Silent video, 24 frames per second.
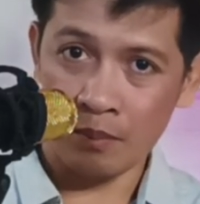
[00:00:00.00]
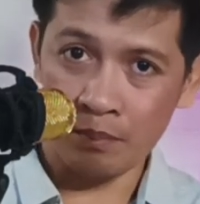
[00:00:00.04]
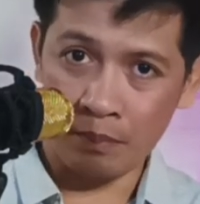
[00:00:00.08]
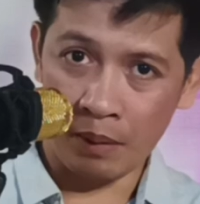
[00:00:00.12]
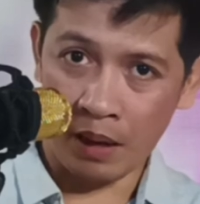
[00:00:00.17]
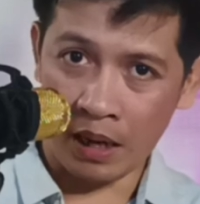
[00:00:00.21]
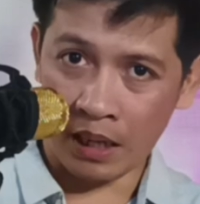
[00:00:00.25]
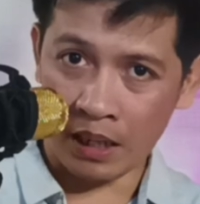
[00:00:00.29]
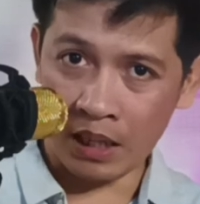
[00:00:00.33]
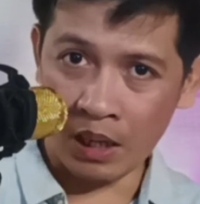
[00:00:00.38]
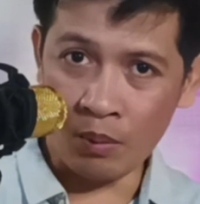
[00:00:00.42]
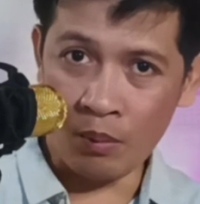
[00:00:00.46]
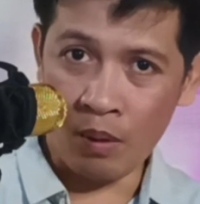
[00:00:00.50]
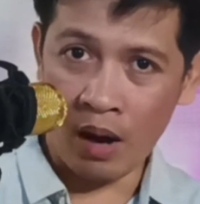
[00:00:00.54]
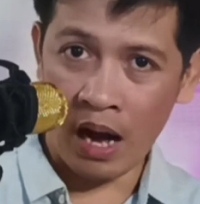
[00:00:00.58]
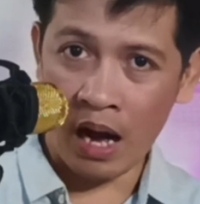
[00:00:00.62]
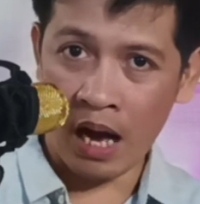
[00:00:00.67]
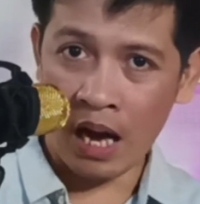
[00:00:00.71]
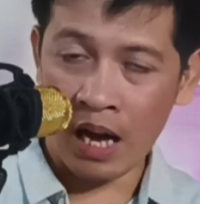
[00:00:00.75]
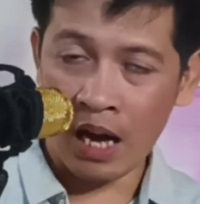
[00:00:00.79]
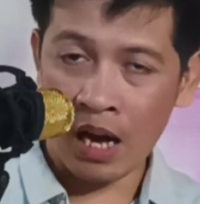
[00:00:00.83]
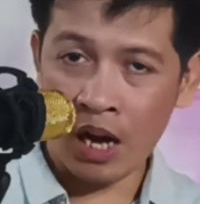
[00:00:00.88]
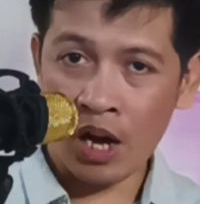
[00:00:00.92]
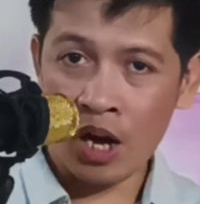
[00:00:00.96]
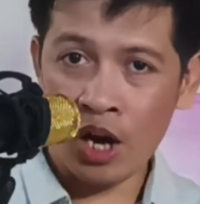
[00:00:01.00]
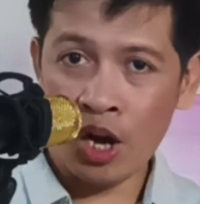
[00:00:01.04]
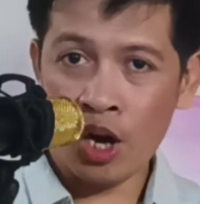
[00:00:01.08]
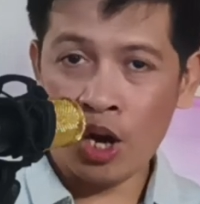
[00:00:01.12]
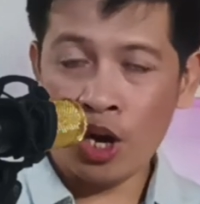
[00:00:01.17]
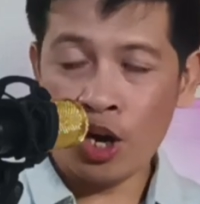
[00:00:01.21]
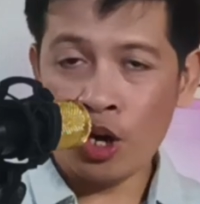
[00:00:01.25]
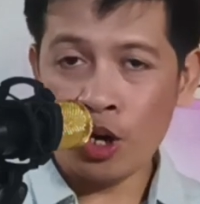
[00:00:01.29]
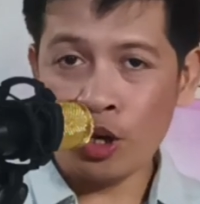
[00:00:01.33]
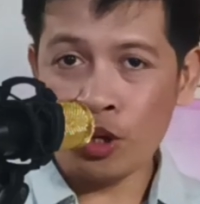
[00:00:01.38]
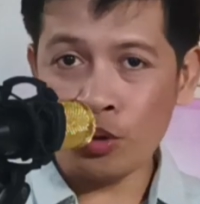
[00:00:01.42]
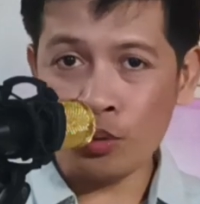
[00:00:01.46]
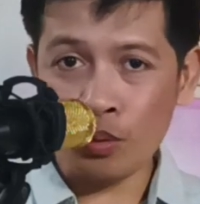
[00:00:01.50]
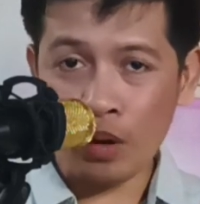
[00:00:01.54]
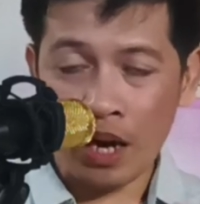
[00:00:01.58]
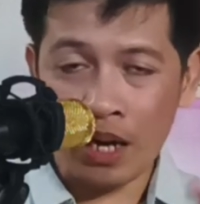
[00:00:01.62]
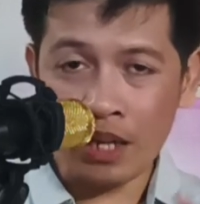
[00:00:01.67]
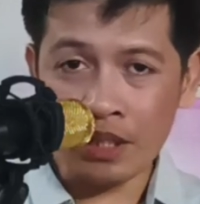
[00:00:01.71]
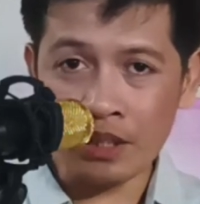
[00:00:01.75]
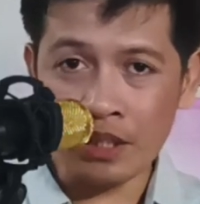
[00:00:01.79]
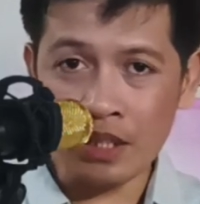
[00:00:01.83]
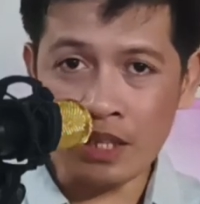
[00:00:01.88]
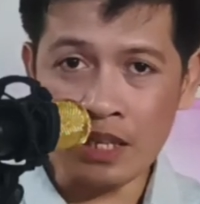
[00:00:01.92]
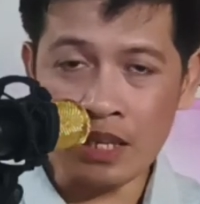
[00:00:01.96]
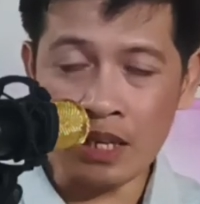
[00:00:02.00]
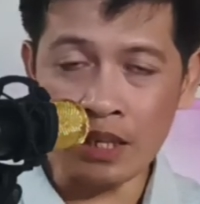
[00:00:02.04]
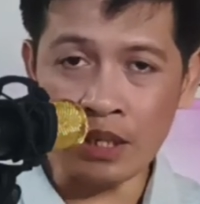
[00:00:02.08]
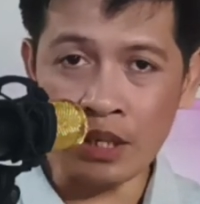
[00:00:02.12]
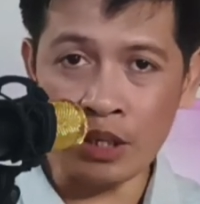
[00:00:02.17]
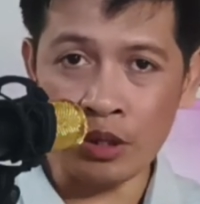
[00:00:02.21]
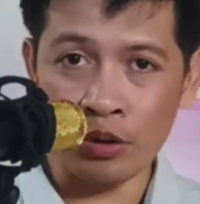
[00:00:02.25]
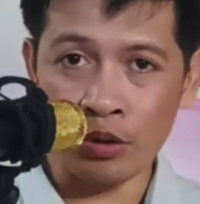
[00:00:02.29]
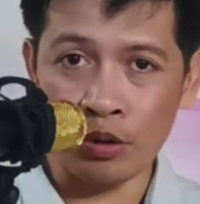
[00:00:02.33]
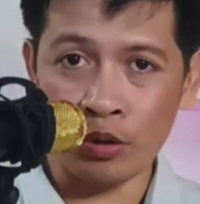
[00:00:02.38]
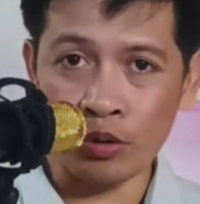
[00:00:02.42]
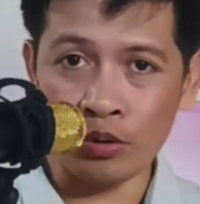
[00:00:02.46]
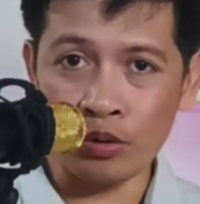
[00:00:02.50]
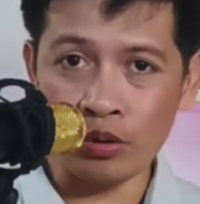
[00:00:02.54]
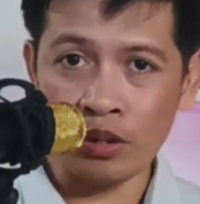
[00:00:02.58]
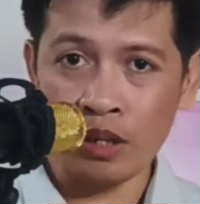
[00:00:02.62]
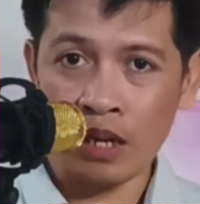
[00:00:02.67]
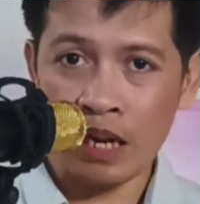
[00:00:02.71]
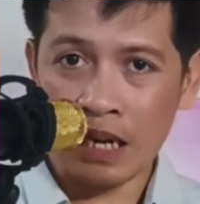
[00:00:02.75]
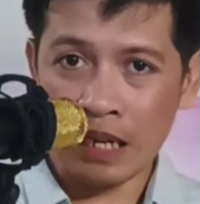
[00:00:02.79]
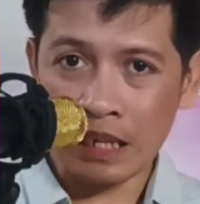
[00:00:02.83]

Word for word: Pangalawa, yung idea na yon,